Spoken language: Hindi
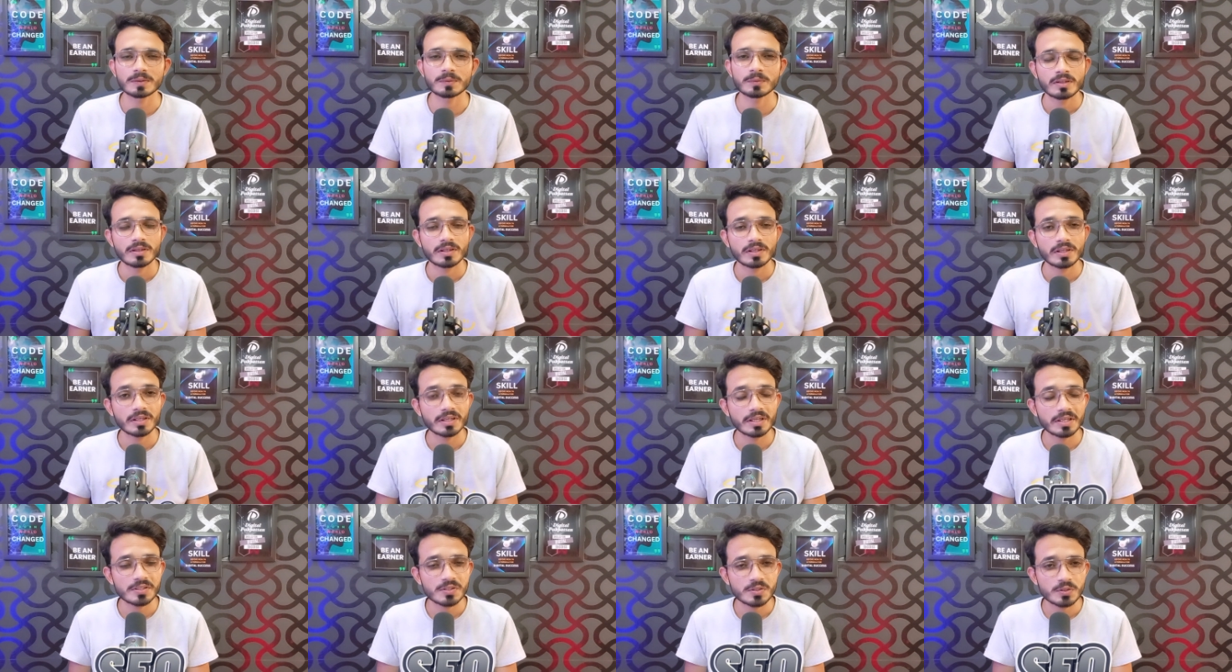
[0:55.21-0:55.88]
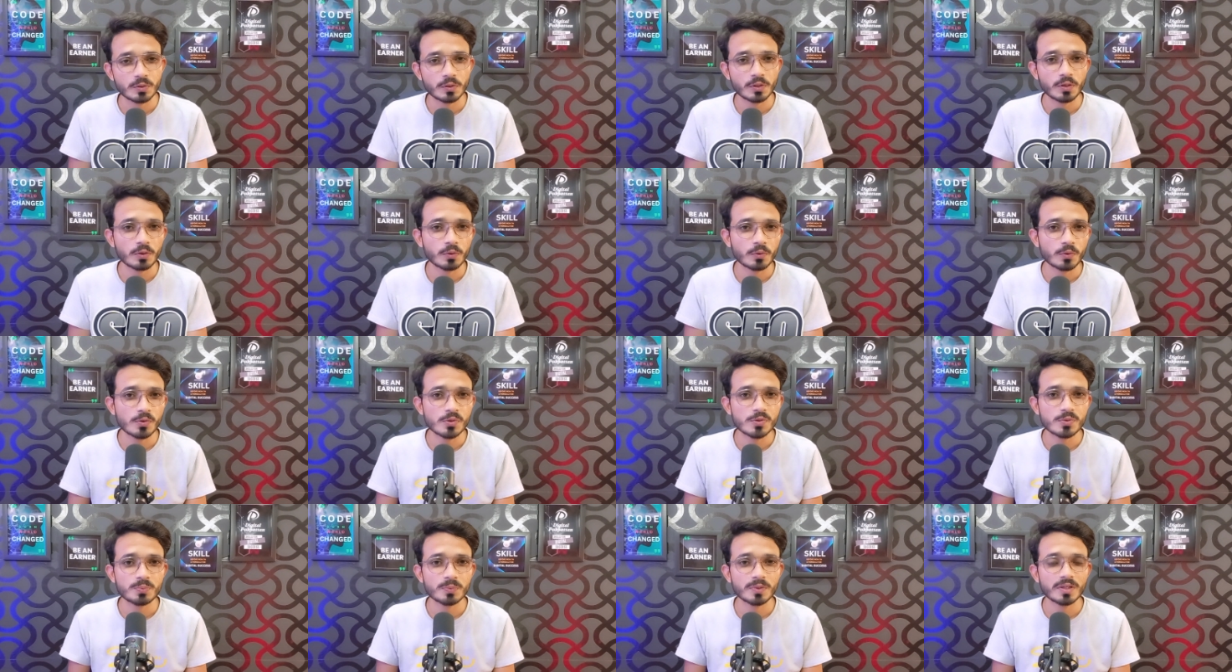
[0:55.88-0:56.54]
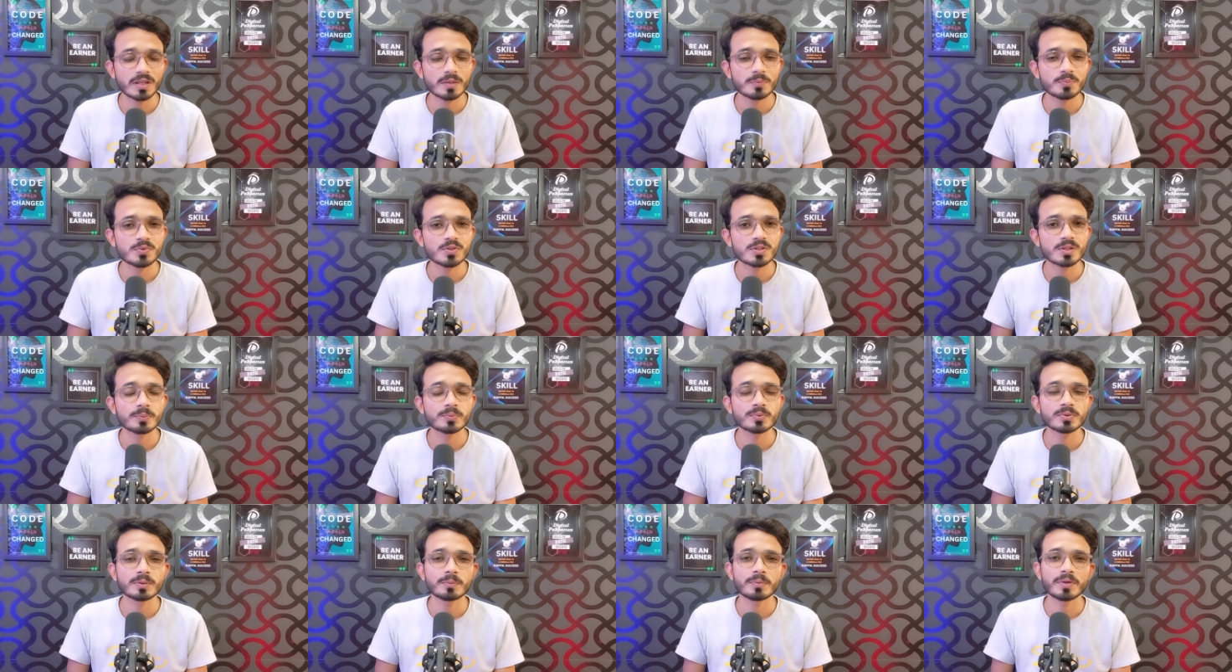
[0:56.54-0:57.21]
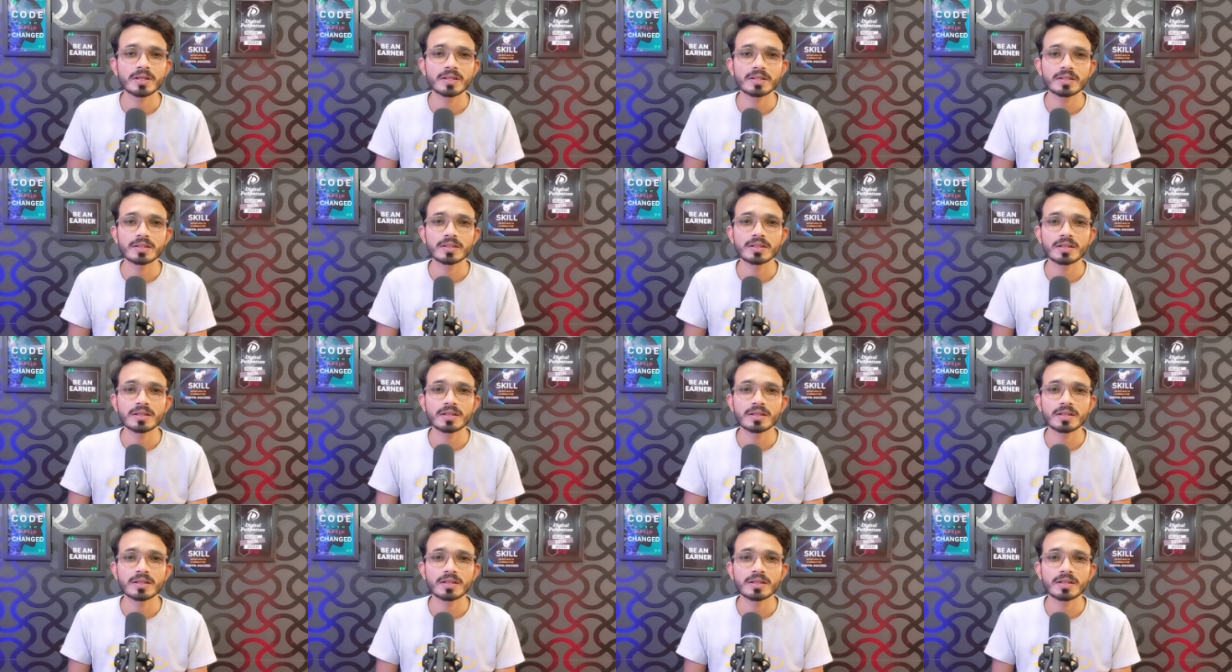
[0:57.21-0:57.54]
कि यार एस e के कोर्स में हम सबसे पहले